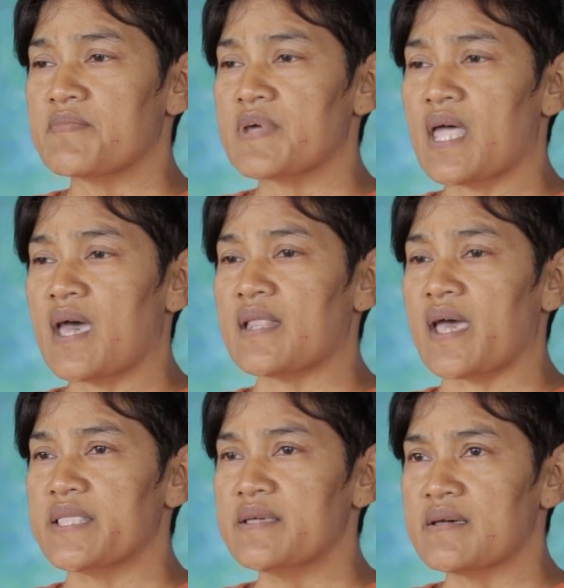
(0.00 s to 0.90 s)
เป็นเวลา
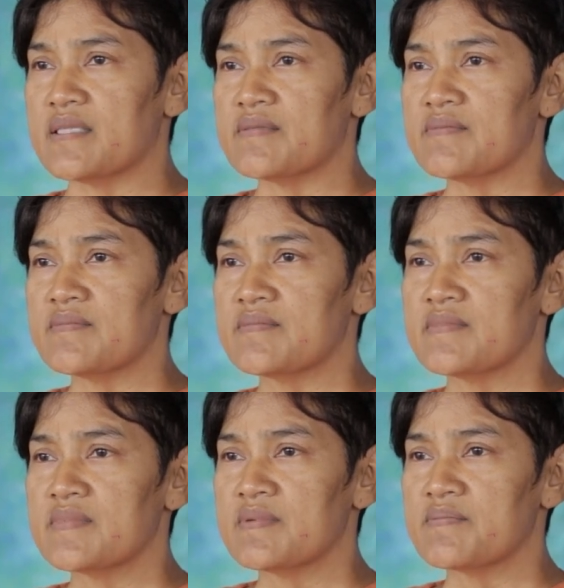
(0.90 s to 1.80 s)
หลายเดือน
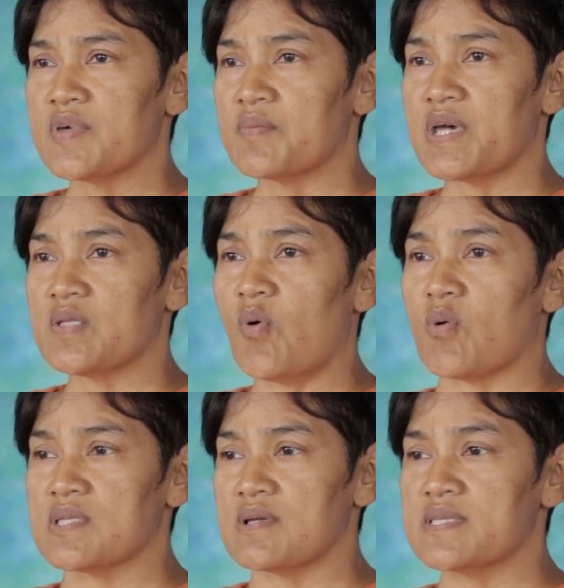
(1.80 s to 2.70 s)
ประมาณ
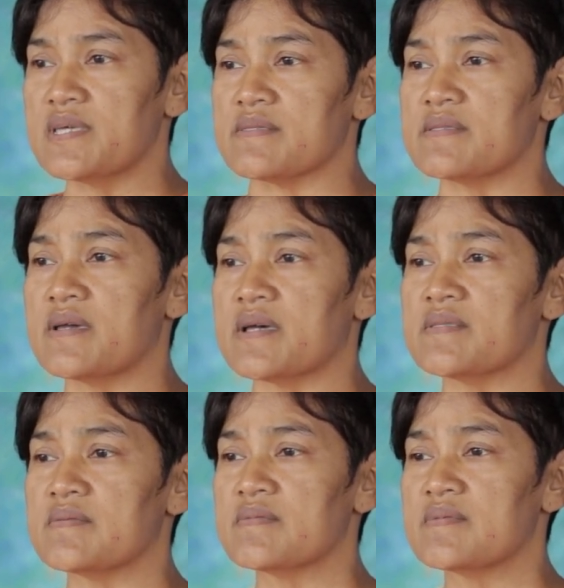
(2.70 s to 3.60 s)
หกถึงเจ็ดเดือ
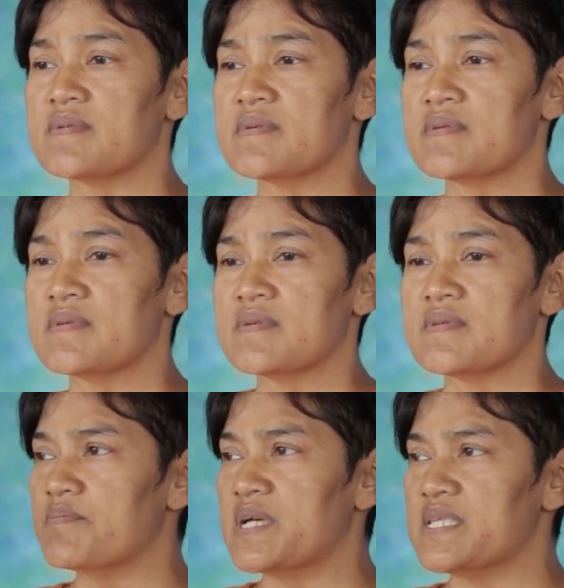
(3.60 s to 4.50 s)
น
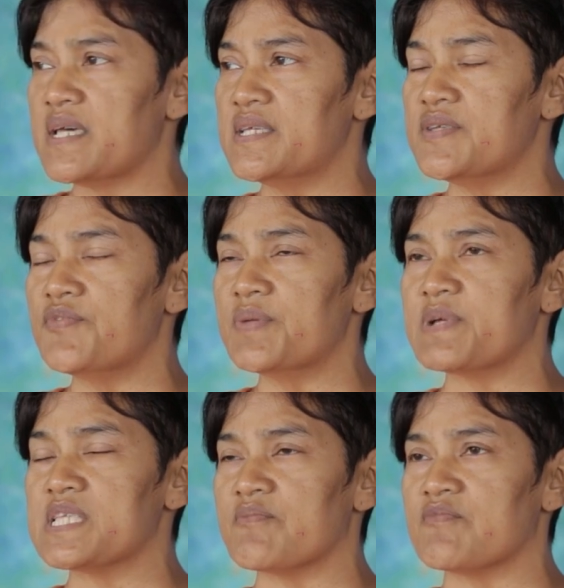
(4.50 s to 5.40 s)
มันใช้ชีวิต
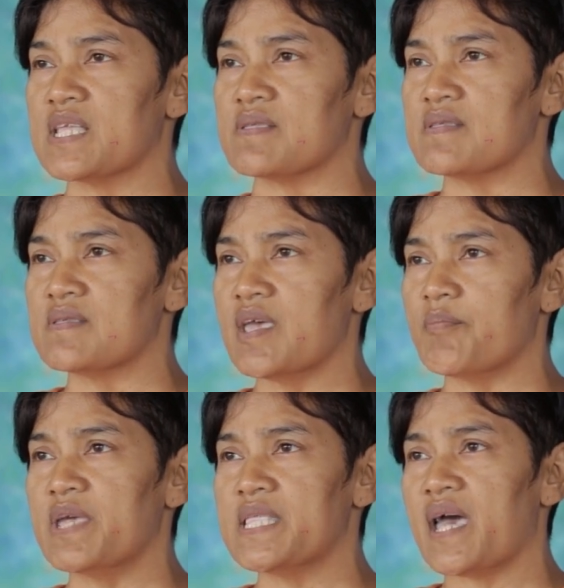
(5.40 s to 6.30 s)
ประจำวันแท
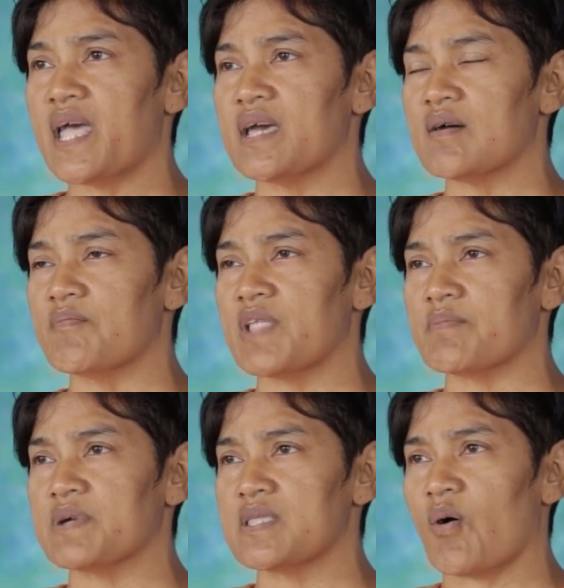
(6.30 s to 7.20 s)
บไม่ได้แล้วกำ
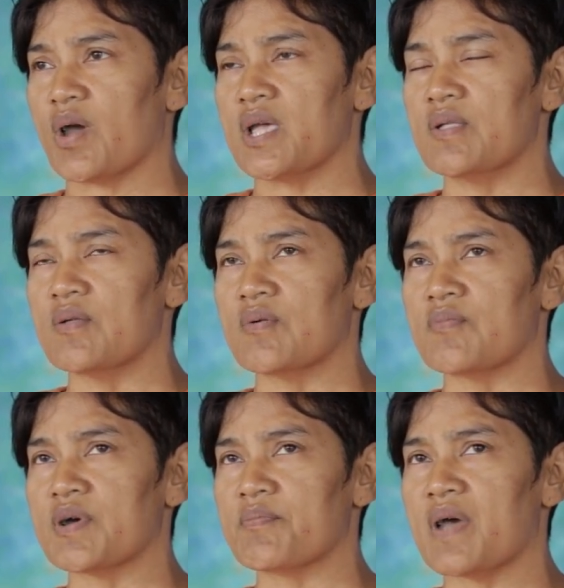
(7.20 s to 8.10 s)
ลังมันถอยล
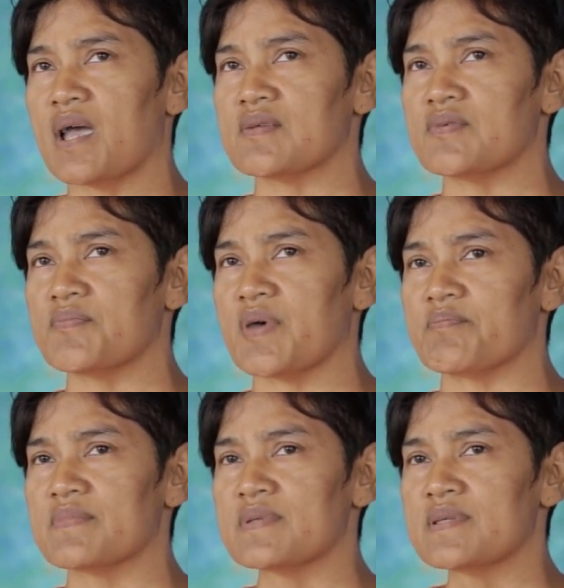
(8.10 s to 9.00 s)
งมากๆ จนแบ
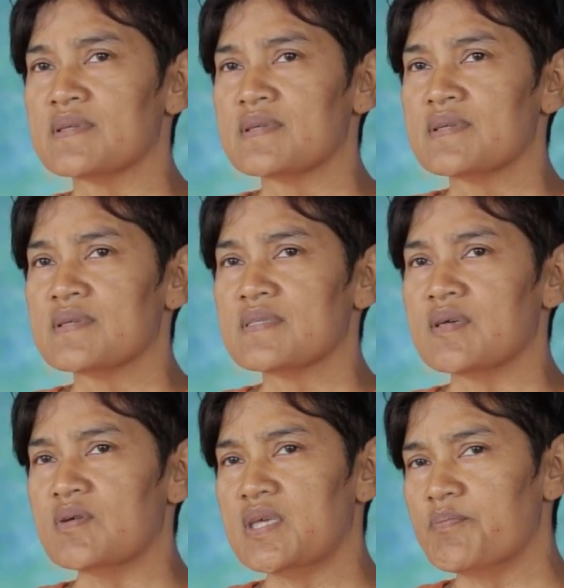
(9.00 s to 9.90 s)
บ
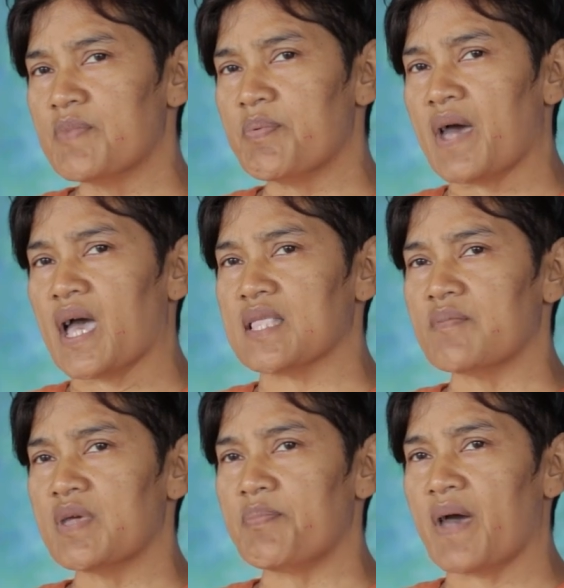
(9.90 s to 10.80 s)
ต้องคิดมาผ่า
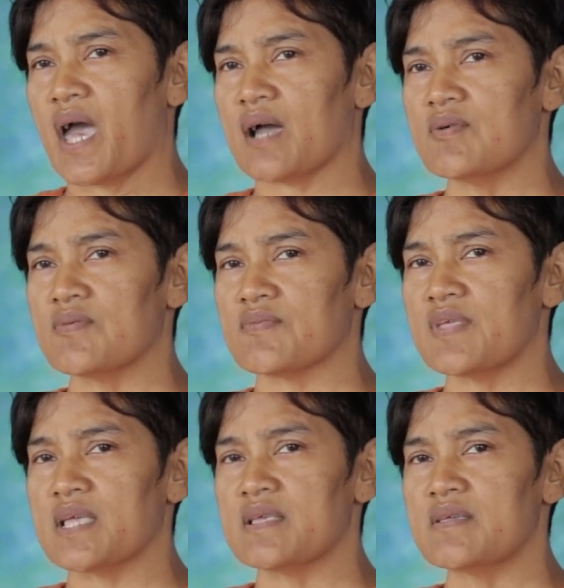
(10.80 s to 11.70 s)
ถ้าไม่ผ่าก็สง
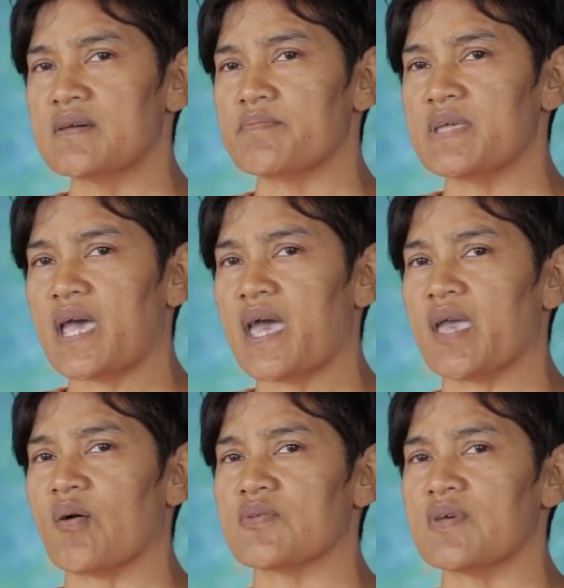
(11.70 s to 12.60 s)
สัยจะเดินไม่ได้
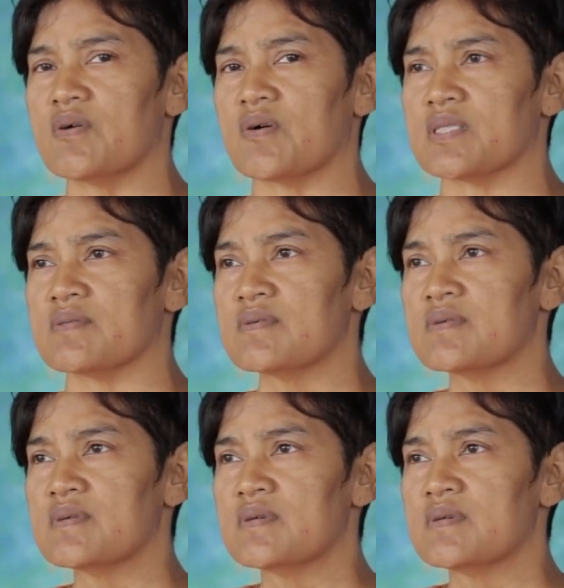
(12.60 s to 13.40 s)
ออกซะก่อน